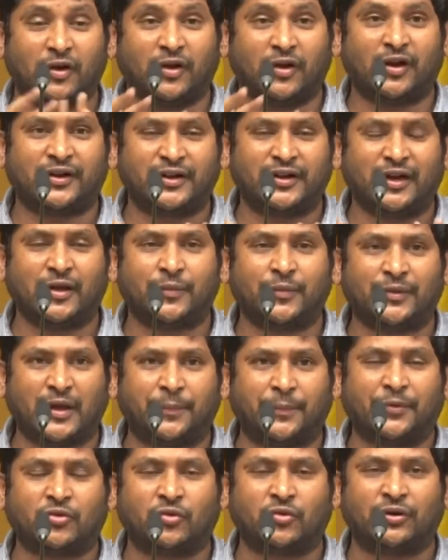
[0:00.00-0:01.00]
ఒకవేళ టీడీపీ
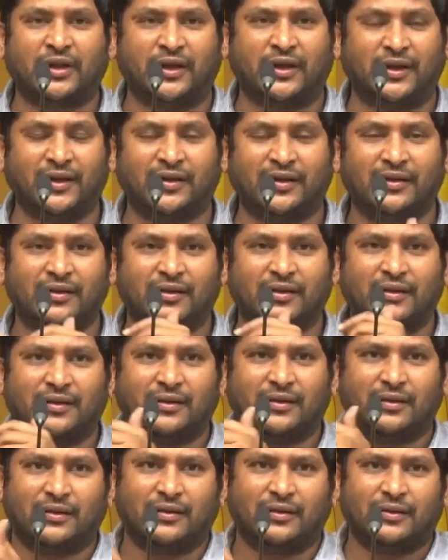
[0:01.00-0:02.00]
తప్పించుకుంటే
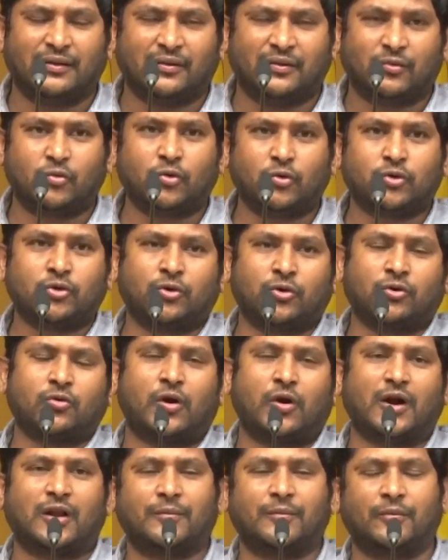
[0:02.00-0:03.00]
కూతురు
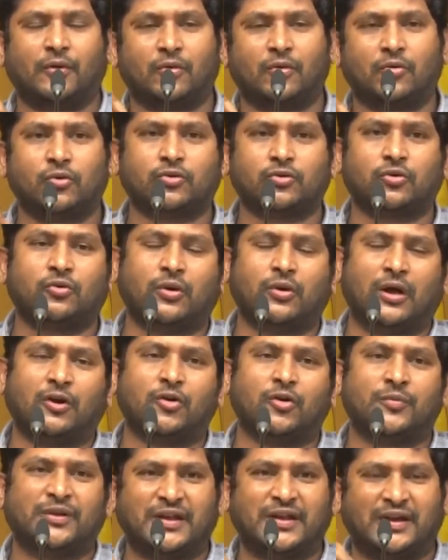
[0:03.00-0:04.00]
కోడలు కూతురు
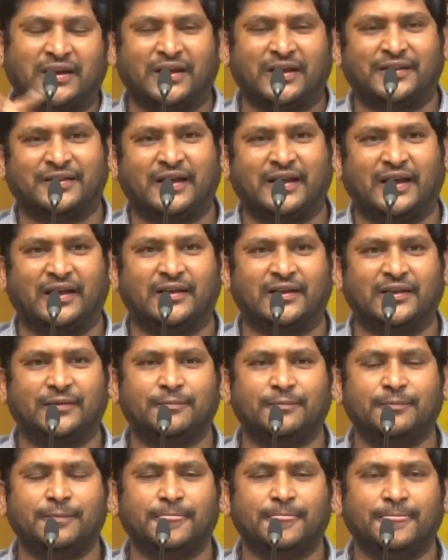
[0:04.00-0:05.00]
అల్లుడి మీద ఎట్లా వేసేయాలి
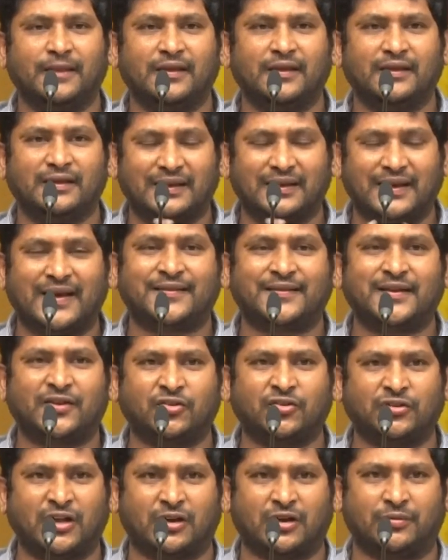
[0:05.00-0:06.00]
ఇలా
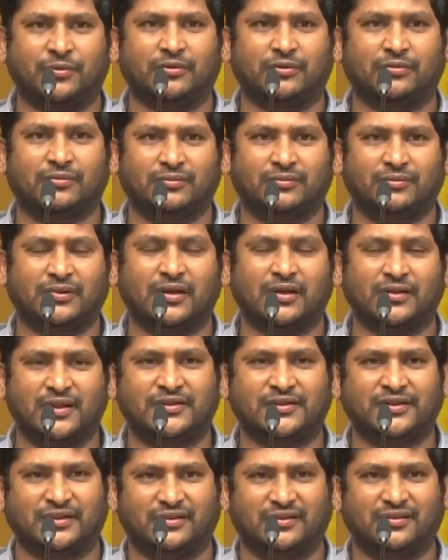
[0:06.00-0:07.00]
చేసి ఉన్నారు మీరు నాకు
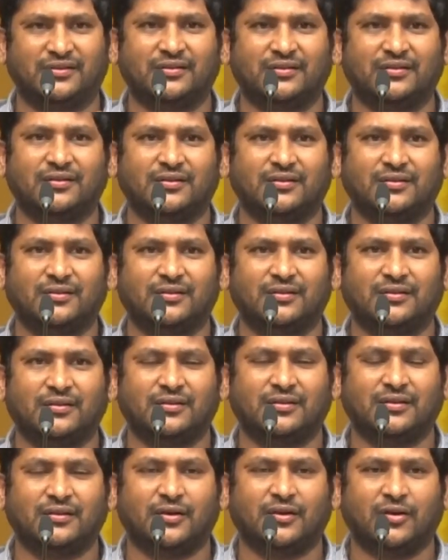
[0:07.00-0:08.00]
తెలిసి
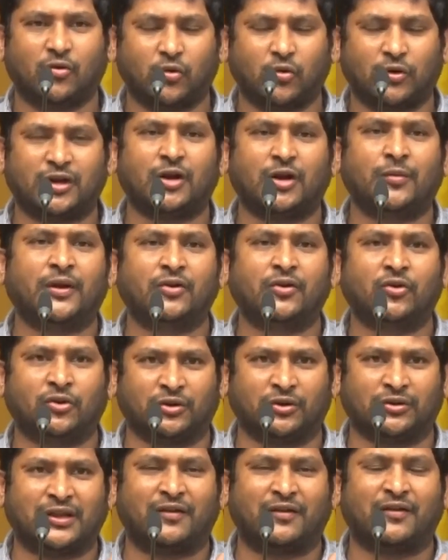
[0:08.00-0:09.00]
కుట్రలు బంది
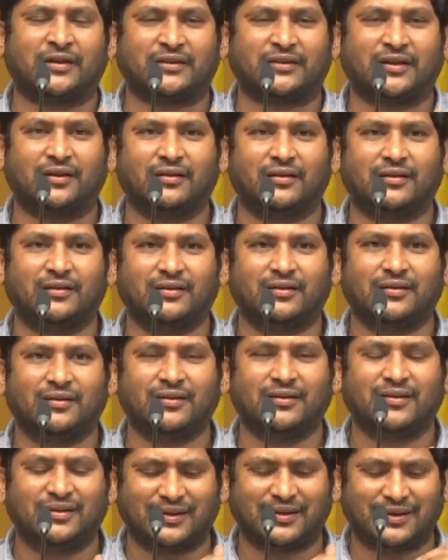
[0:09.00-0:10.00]
ఉంటారు తర్వాత
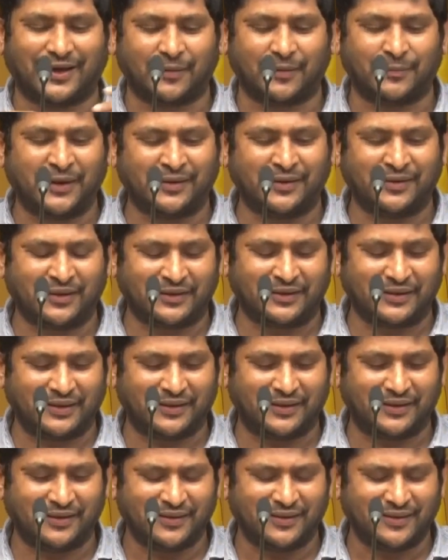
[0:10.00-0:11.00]
కర్మ
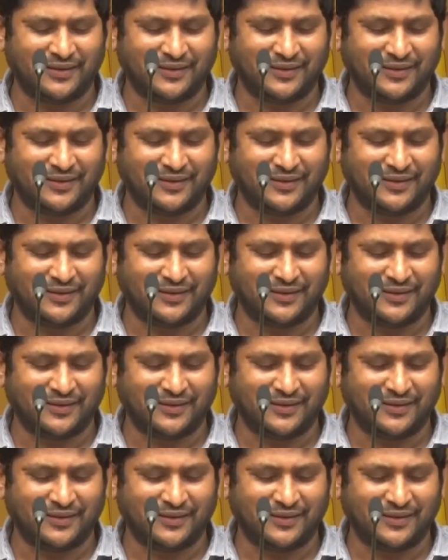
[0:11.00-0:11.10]
ఏంటంటే